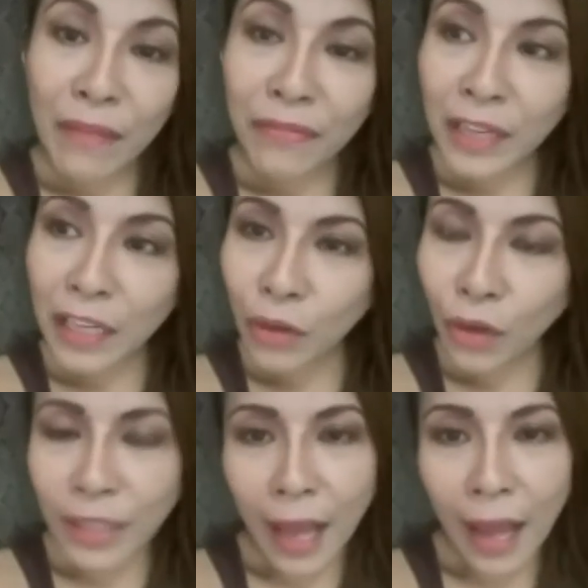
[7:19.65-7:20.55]
na ma-feel
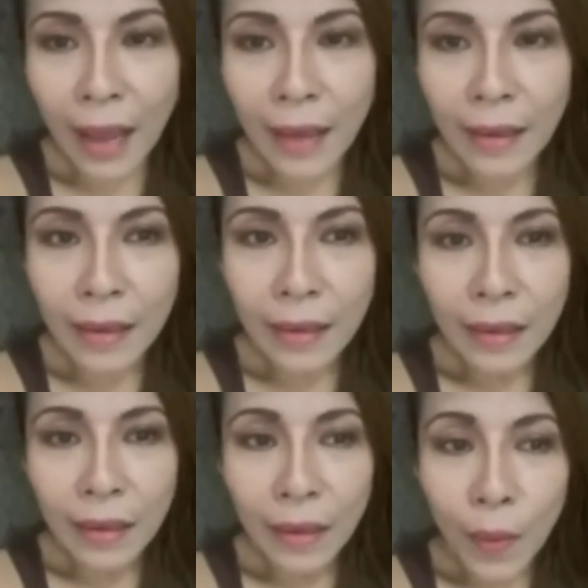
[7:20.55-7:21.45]
ko na
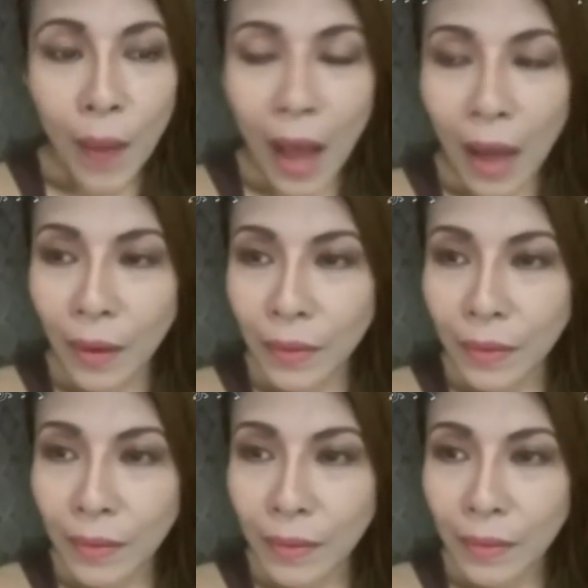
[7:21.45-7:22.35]
Wow!